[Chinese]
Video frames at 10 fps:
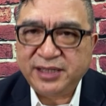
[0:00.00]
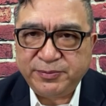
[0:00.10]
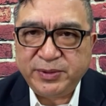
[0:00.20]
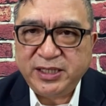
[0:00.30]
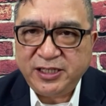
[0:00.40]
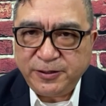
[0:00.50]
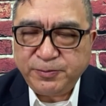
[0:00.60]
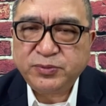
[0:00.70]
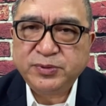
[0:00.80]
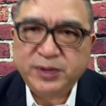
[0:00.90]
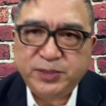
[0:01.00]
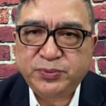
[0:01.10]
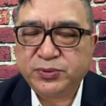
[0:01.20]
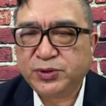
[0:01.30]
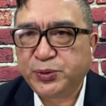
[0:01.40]
里面一步一
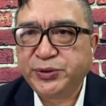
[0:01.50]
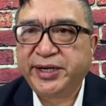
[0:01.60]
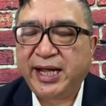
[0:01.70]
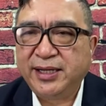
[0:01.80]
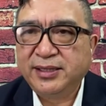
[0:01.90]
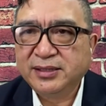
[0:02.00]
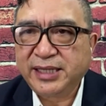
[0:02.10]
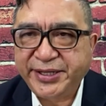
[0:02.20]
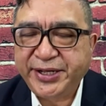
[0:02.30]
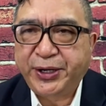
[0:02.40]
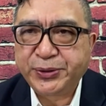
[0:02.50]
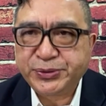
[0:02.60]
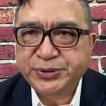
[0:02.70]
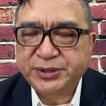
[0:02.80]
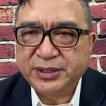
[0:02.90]
步走上来，他的好
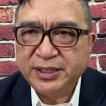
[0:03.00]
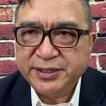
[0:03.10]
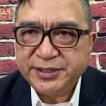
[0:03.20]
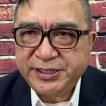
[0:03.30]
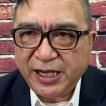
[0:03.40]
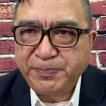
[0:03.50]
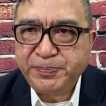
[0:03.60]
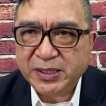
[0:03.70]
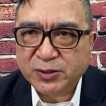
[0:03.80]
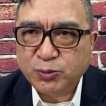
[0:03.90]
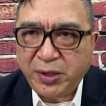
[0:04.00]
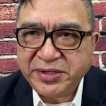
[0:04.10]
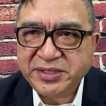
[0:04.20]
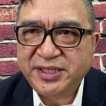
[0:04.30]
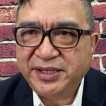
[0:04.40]
就是相比
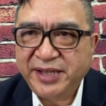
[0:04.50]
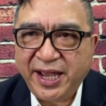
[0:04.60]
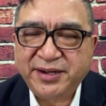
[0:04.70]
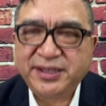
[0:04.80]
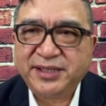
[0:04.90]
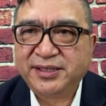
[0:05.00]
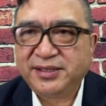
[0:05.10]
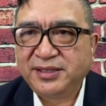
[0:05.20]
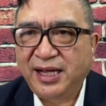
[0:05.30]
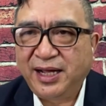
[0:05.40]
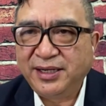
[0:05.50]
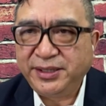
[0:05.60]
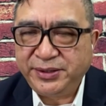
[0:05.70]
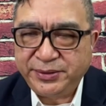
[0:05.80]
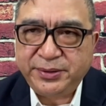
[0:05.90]
光鲜亮丽啊
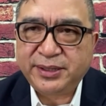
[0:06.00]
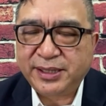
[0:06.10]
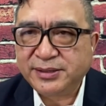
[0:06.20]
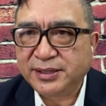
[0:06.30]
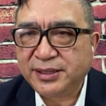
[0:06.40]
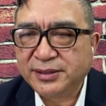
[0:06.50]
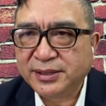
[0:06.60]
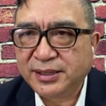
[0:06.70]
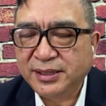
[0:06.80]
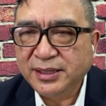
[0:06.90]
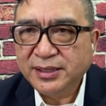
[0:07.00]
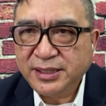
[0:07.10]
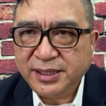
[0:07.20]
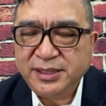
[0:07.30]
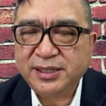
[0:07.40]
李律的这个
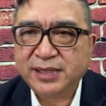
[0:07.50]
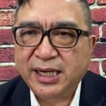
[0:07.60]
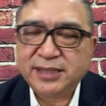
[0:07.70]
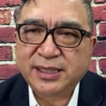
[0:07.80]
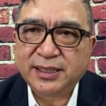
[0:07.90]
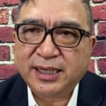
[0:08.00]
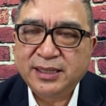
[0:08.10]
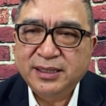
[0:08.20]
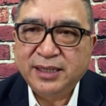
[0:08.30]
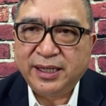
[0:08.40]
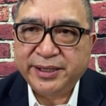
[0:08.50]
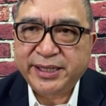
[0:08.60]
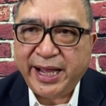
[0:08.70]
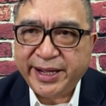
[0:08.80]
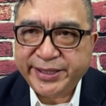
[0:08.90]
阴影来讲呢，啊，
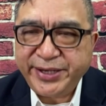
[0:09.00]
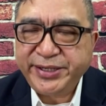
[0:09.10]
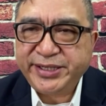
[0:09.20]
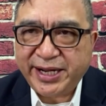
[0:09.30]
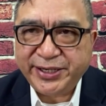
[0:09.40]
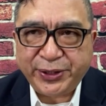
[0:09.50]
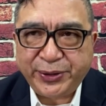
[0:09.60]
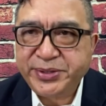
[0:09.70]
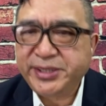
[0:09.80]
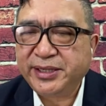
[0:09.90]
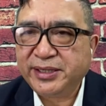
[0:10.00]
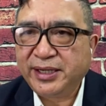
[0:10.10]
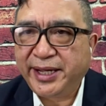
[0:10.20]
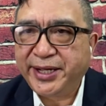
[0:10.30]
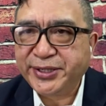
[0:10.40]
他更加了解
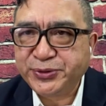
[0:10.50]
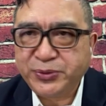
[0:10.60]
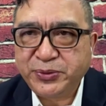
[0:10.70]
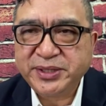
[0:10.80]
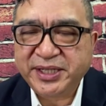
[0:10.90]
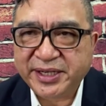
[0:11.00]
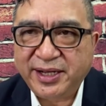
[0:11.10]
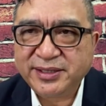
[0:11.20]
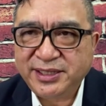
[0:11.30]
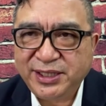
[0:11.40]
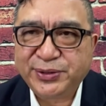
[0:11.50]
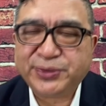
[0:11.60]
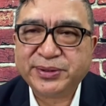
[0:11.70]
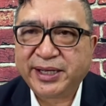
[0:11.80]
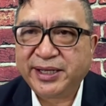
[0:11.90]
啊中国银行系
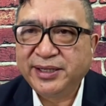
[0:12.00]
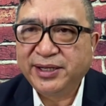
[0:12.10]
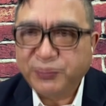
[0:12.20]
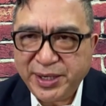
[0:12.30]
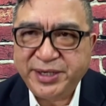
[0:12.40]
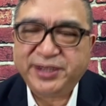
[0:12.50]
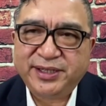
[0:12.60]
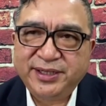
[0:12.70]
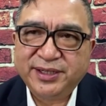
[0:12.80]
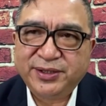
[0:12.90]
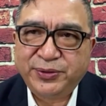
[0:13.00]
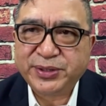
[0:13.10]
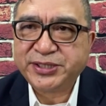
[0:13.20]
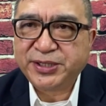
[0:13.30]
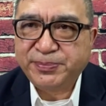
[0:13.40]
统的问题，或
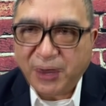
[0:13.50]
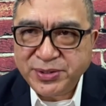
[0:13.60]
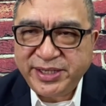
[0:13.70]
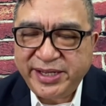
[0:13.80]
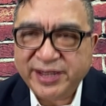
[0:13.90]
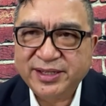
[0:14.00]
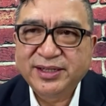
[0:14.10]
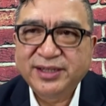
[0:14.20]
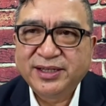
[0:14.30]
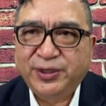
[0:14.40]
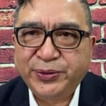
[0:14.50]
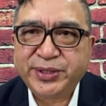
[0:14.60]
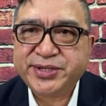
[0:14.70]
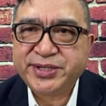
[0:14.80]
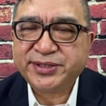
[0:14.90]
者是猫腻，或
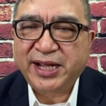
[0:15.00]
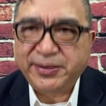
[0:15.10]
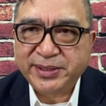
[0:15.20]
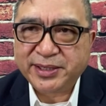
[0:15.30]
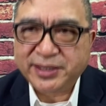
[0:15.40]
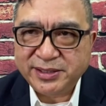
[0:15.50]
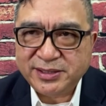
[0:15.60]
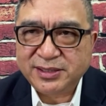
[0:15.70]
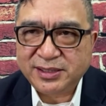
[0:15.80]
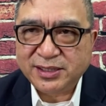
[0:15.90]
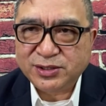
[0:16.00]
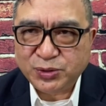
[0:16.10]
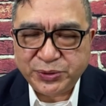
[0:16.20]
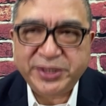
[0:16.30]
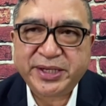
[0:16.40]
者是他们的各自的
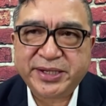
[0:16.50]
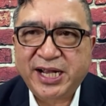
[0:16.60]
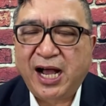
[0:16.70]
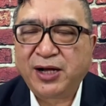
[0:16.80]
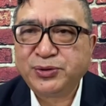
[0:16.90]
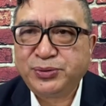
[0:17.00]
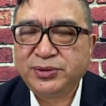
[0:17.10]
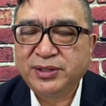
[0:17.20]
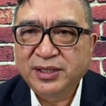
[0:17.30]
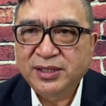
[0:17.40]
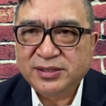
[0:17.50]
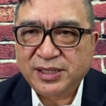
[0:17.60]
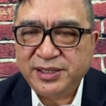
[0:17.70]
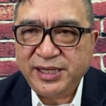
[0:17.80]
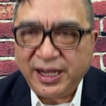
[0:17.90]
所谓的长处，在
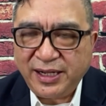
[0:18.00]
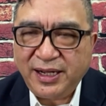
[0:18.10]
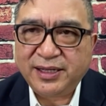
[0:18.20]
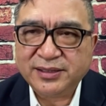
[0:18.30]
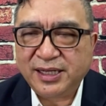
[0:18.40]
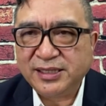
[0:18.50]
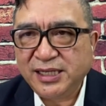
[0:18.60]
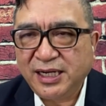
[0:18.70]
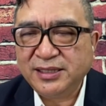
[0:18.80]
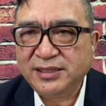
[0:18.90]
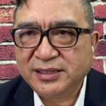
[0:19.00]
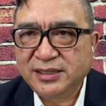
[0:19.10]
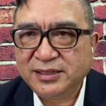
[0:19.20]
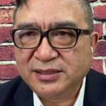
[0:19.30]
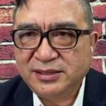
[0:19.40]
央行的这样一
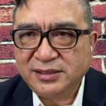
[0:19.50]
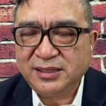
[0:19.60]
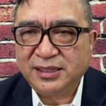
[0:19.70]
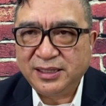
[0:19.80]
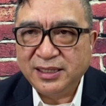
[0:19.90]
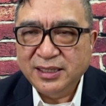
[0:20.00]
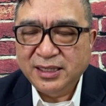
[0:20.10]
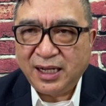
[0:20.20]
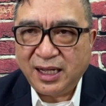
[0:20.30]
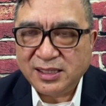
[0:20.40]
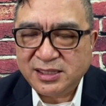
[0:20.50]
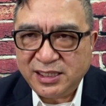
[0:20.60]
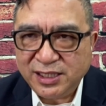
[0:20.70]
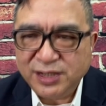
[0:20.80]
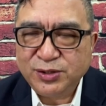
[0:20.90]
个治理啊
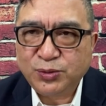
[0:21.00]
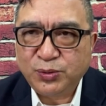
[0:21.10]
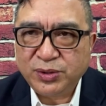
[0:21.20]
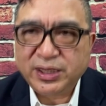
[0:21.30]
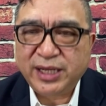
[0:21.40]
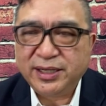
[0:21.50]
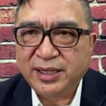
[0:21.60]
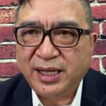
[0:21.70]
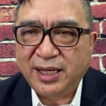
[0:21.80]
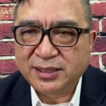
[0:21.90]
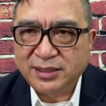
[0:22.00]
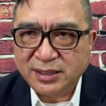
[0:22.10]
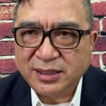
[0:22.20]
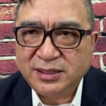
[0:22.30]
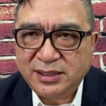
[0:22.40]
全国的啊各
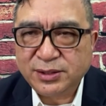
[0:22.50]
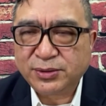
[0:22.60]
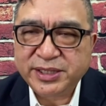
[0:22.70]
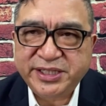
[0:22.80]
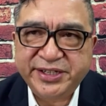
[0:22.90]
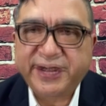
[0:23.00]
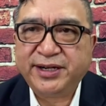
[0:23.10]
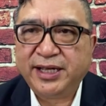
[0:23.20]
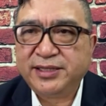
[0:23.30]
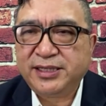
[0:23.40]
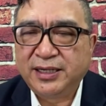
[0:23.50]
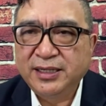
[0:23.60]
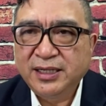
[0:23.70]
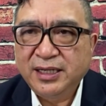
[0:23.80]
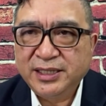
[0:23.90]
个系统的银行来讲，
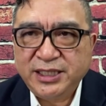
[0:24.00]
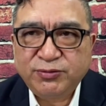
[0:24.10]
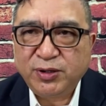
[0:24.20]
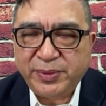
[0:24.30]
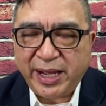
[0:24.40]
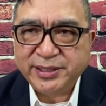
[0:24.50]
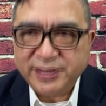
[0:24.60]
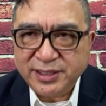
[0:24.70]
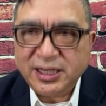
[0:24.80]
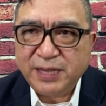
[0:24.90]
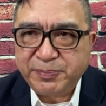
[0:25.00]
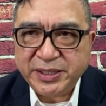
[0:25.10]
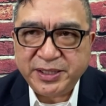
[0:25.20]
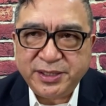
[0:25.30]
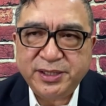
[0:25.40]
议会嘛应该
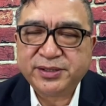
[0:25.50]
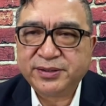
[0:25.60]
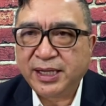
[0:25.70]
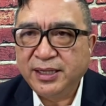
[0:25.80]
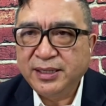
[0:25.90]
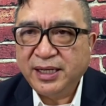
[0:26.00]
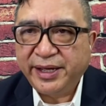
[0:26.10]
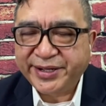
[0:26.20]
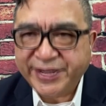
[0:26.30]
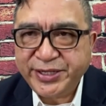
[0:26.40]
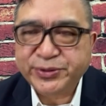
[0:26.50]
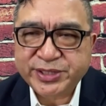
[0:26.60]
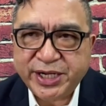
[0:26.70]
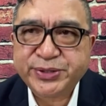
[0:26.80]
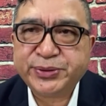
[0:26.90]
比阴影呢啊更有
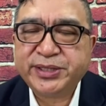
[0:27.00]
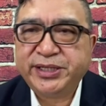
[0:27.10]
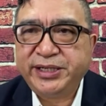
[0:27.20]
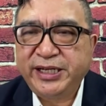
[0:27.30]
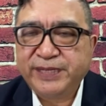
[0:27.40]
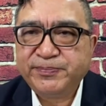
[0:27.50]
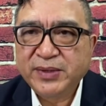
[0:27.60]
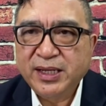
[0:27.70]
成熟的精力。